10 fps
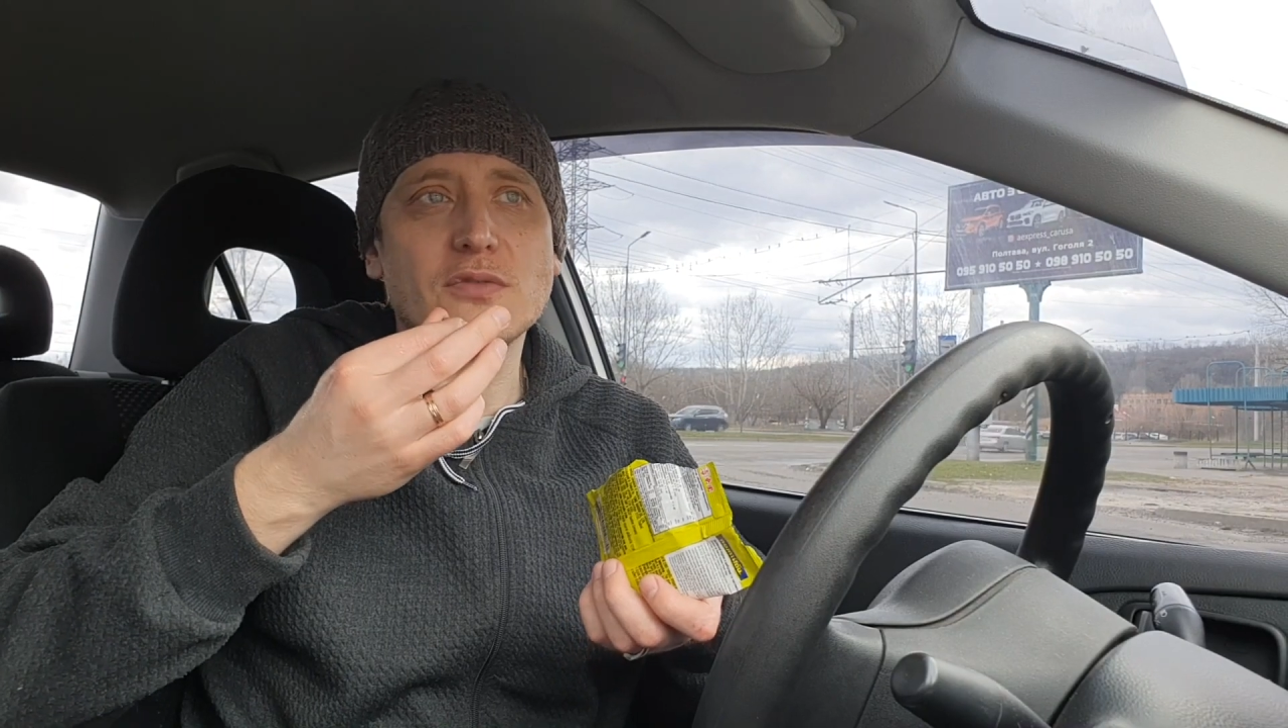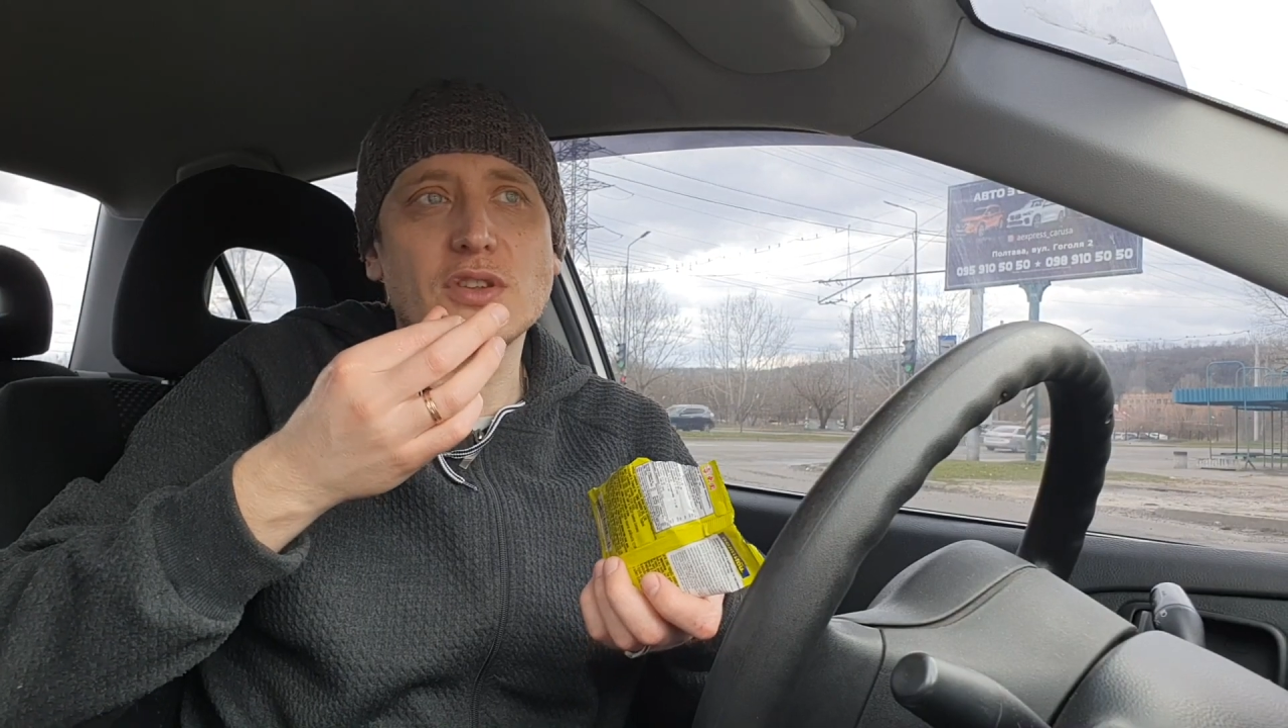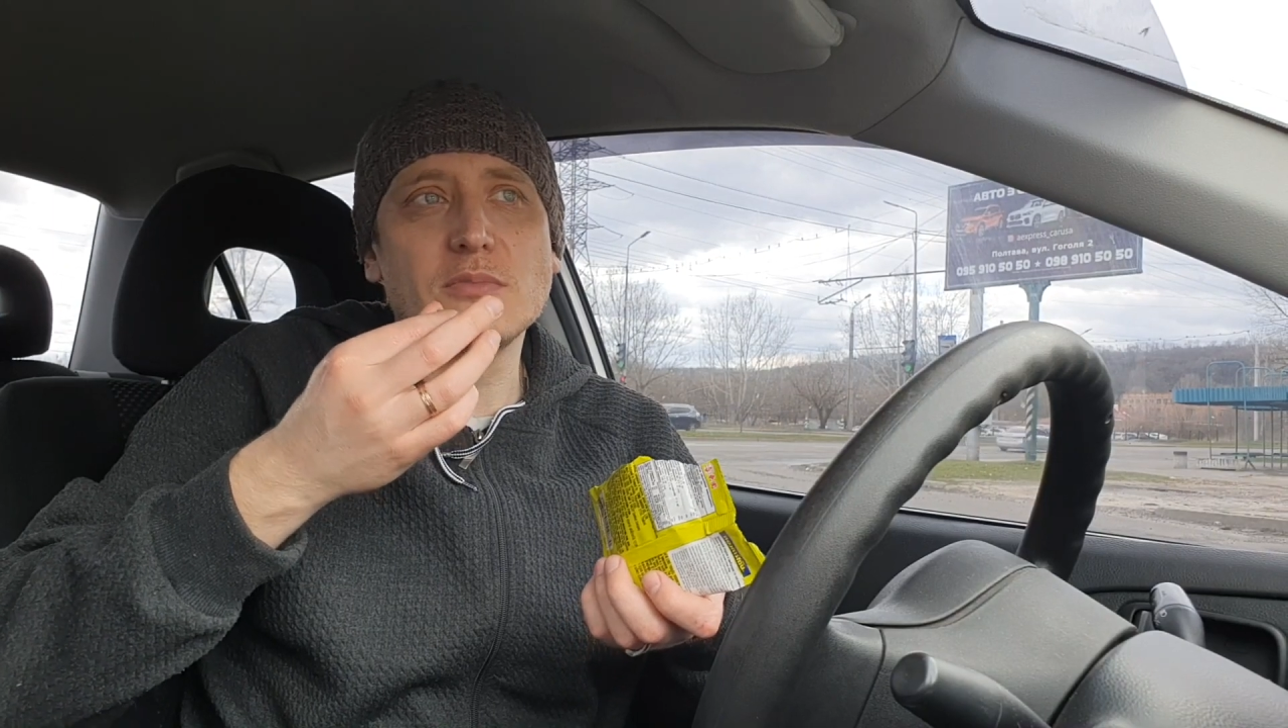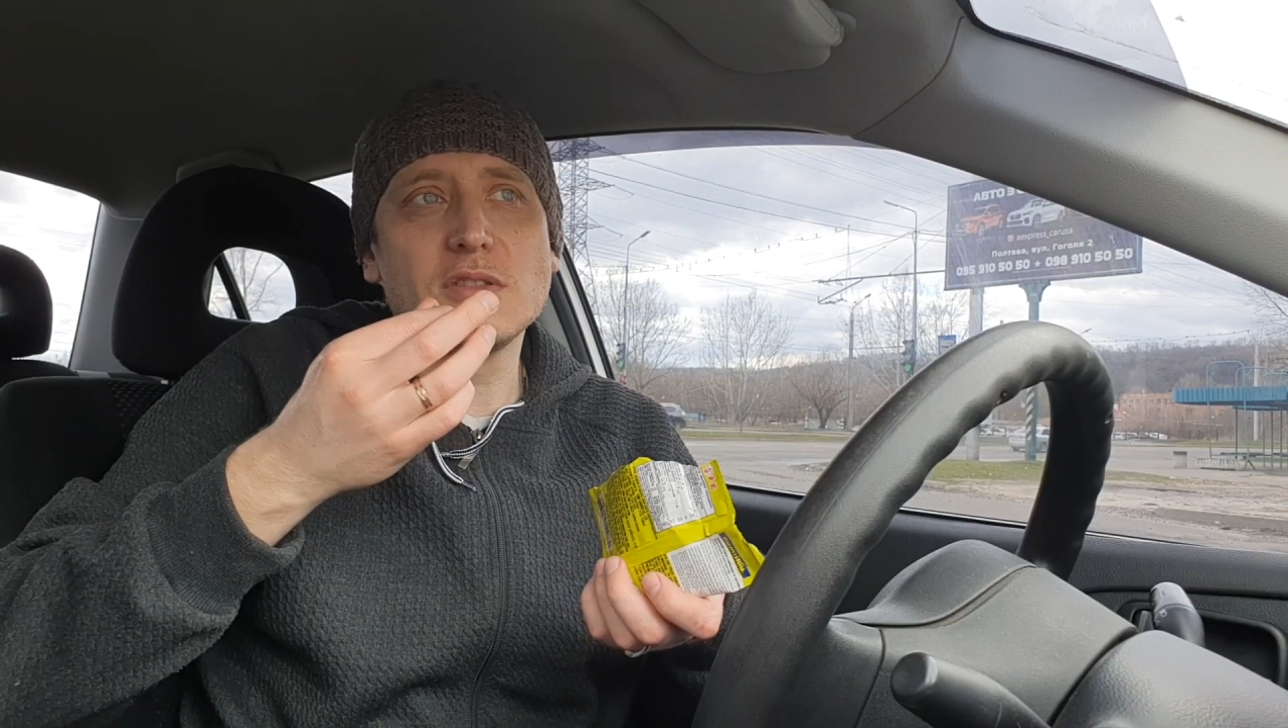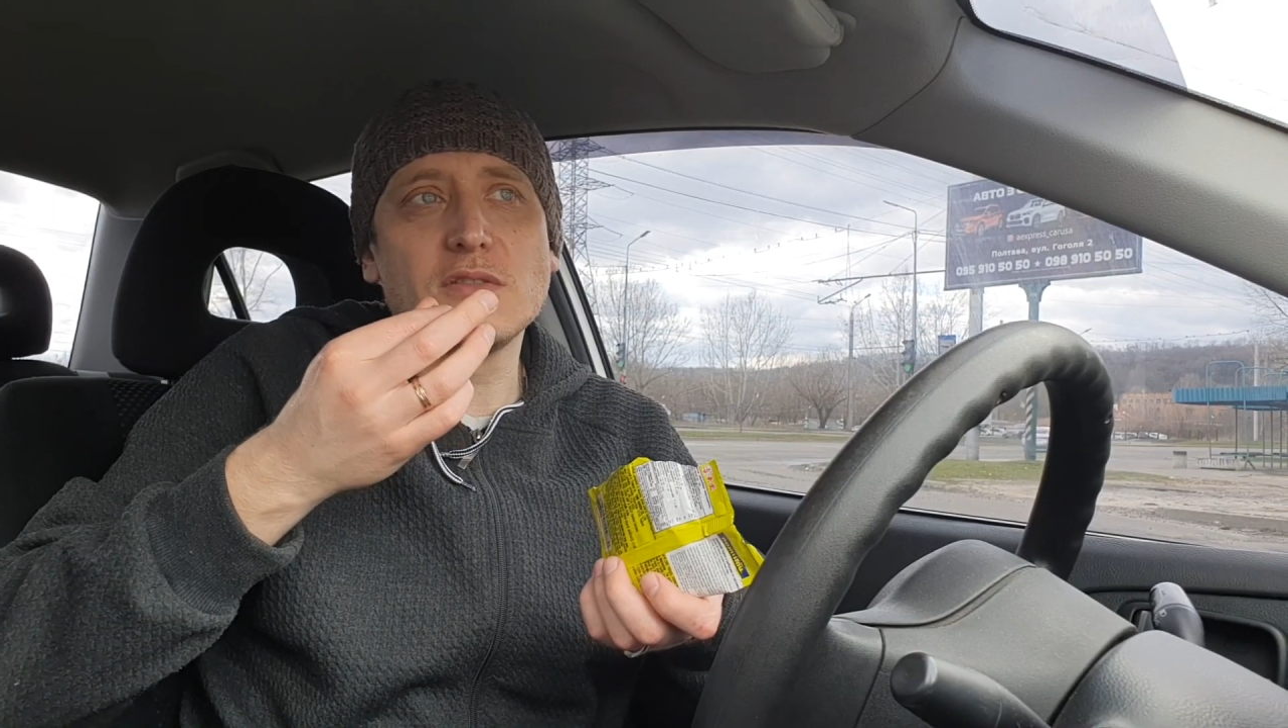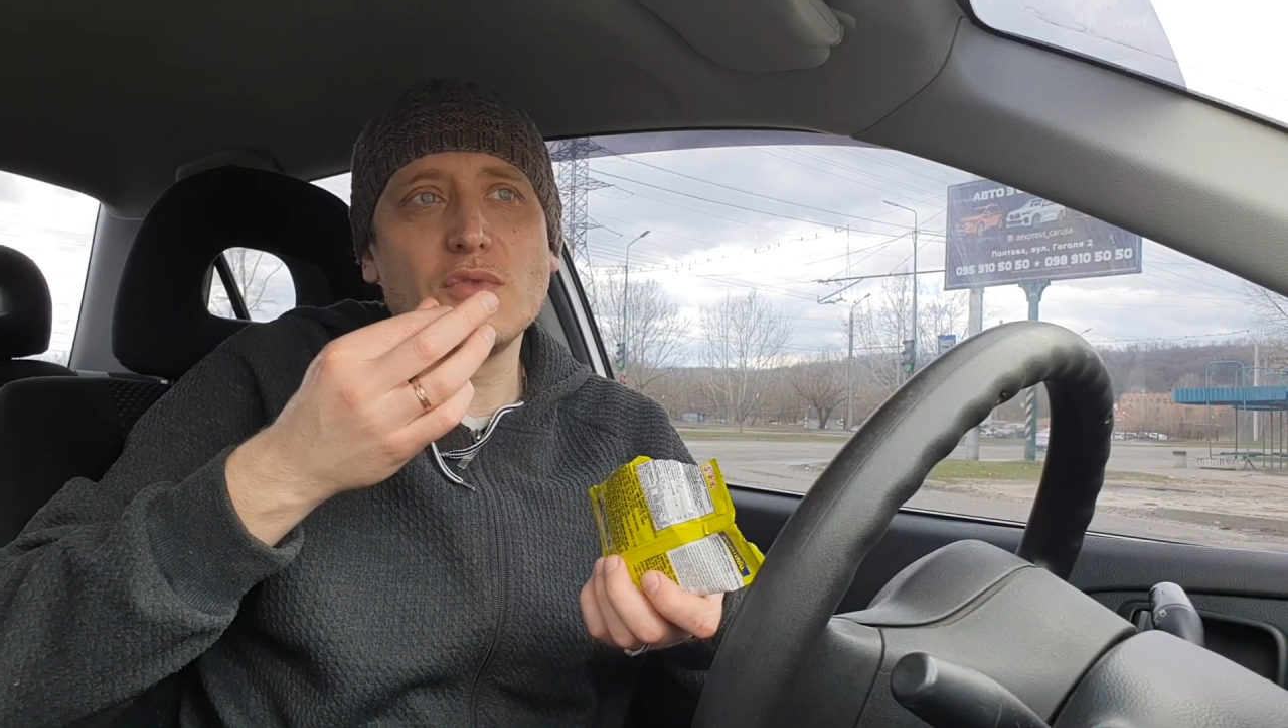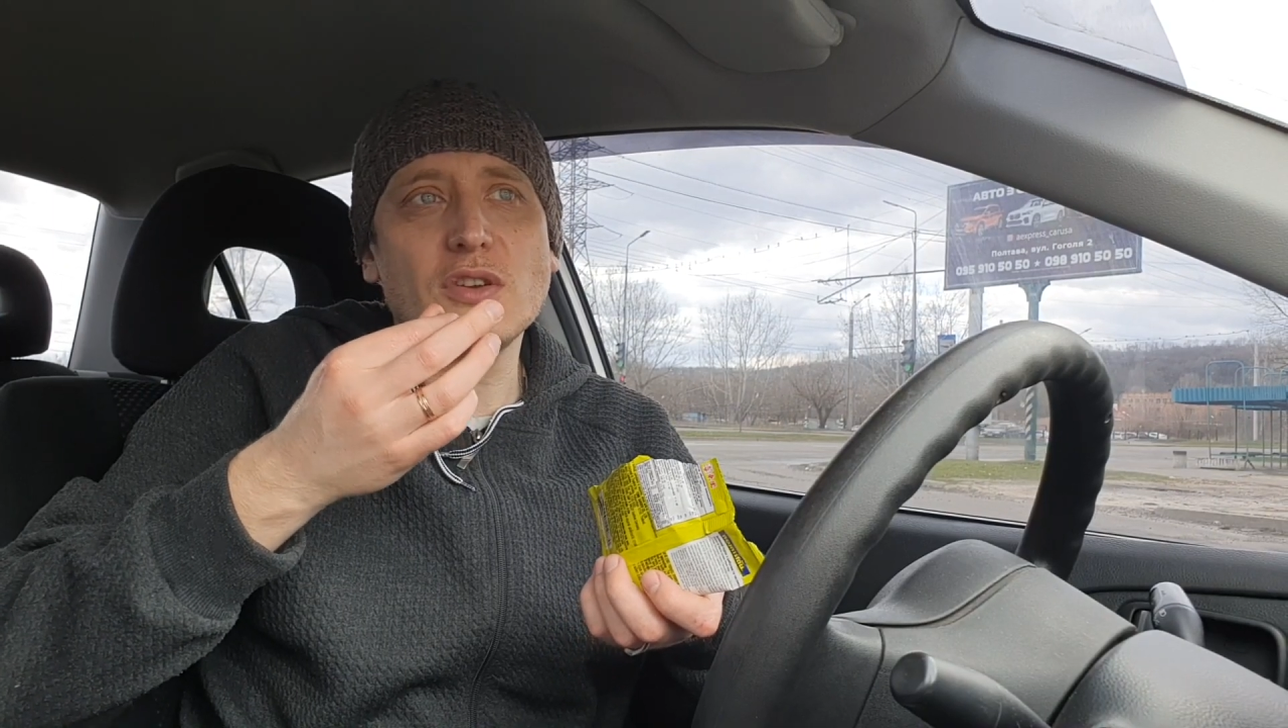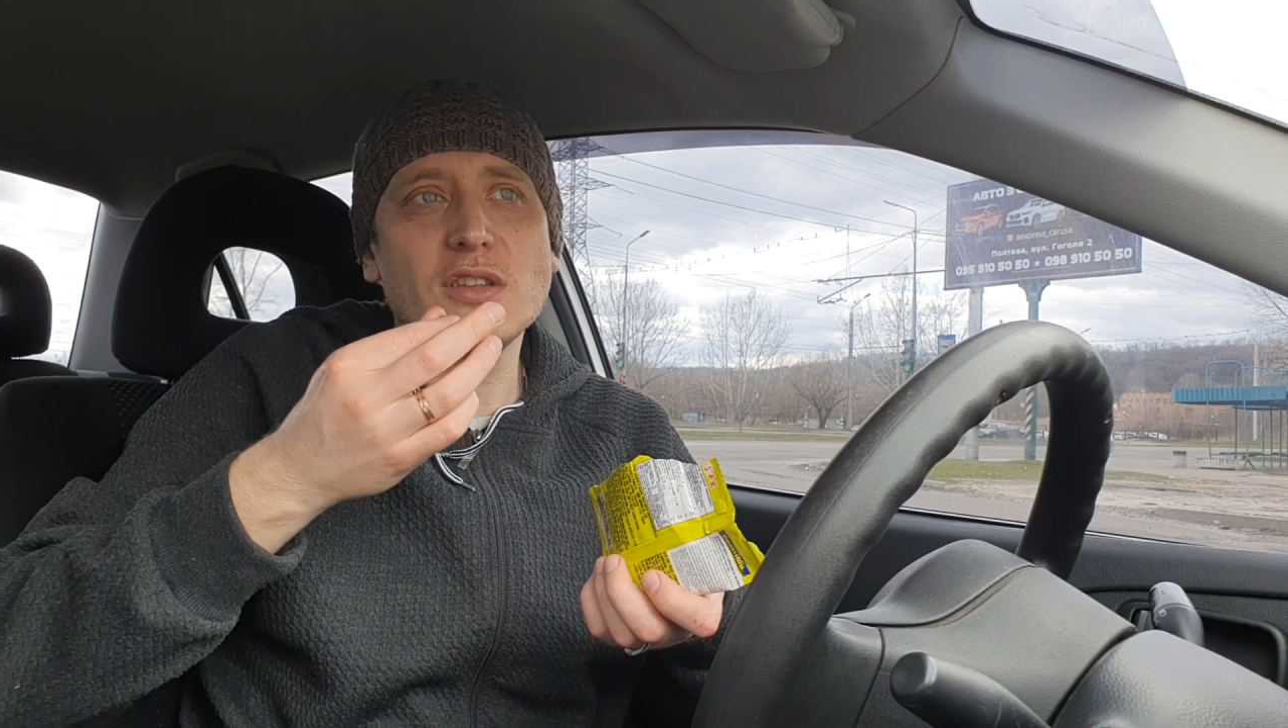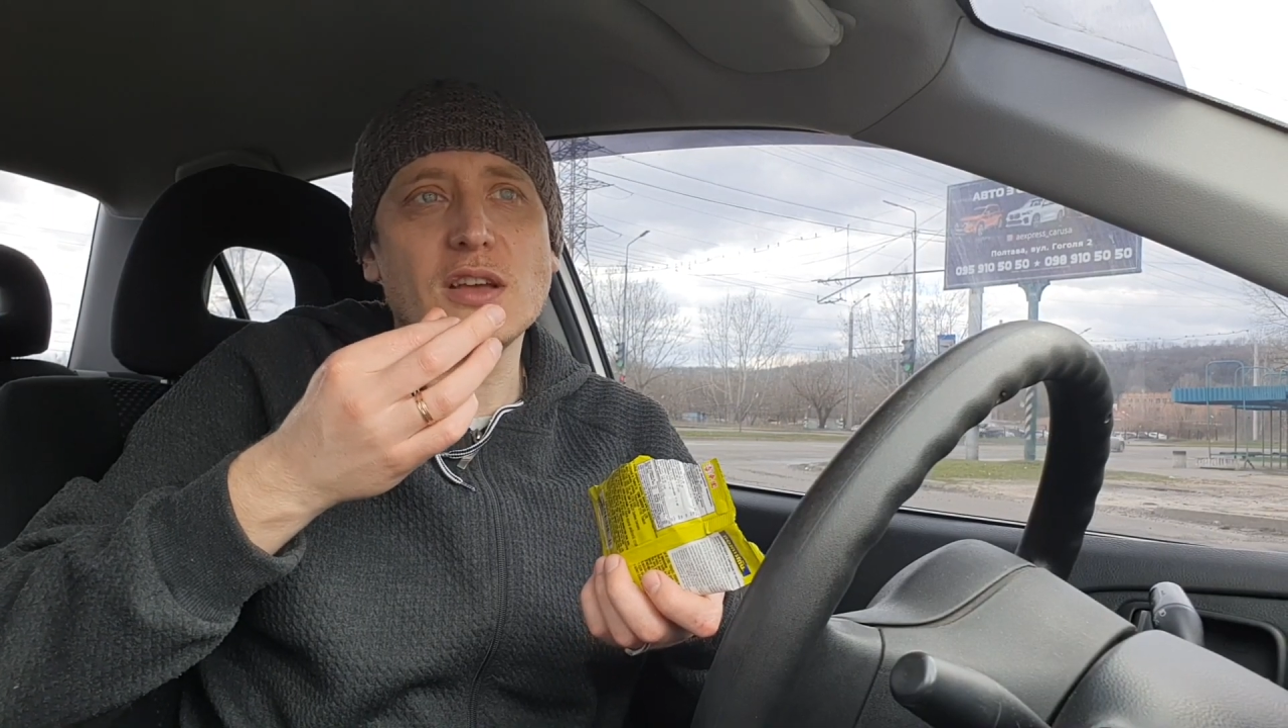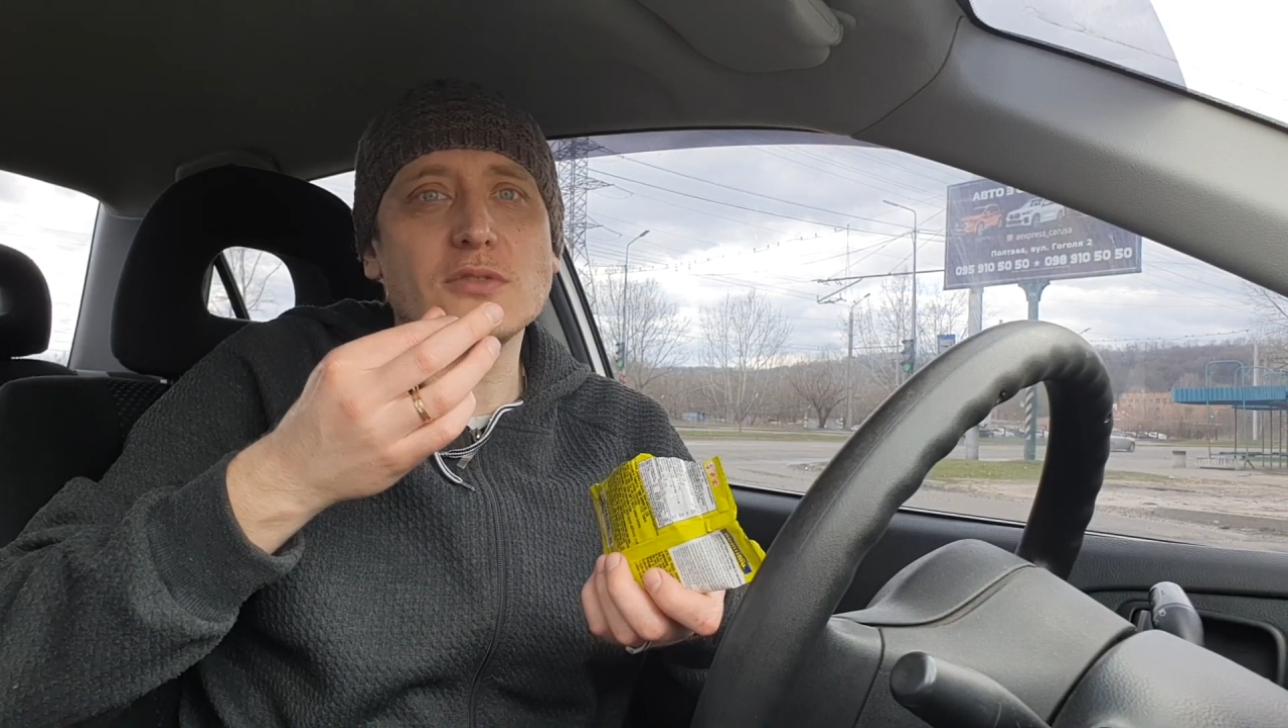вроде бы
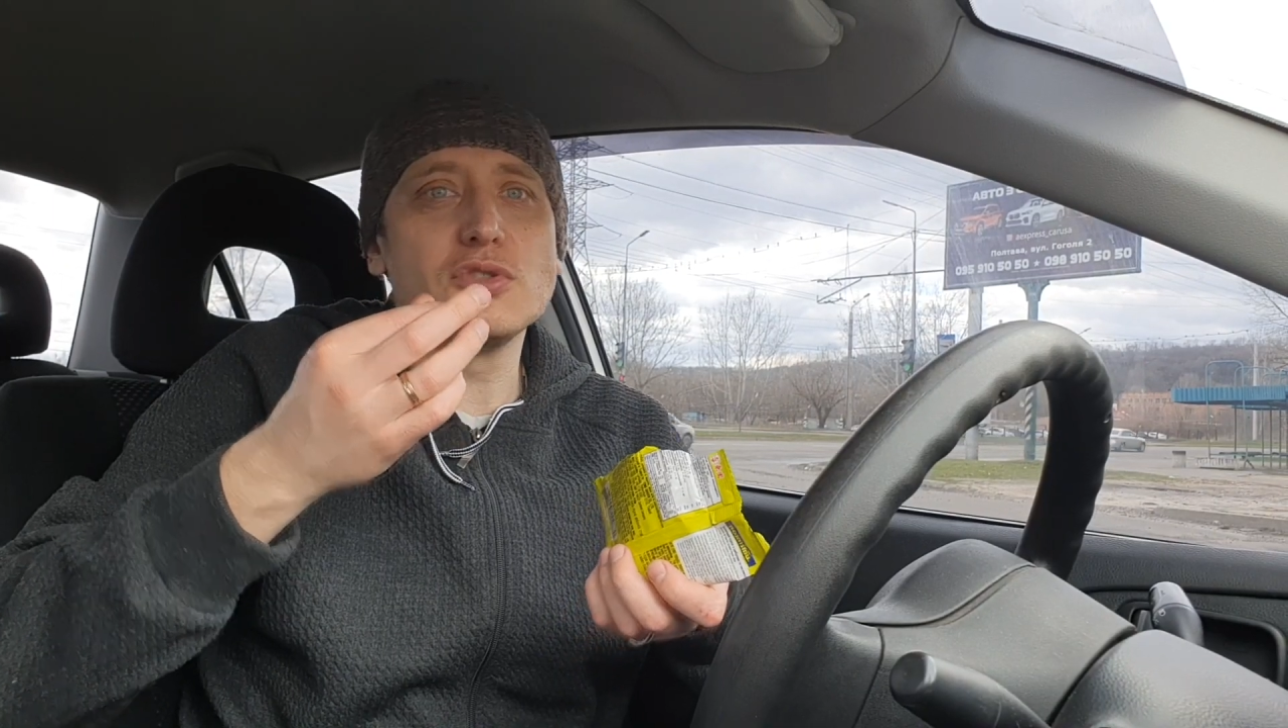твердое,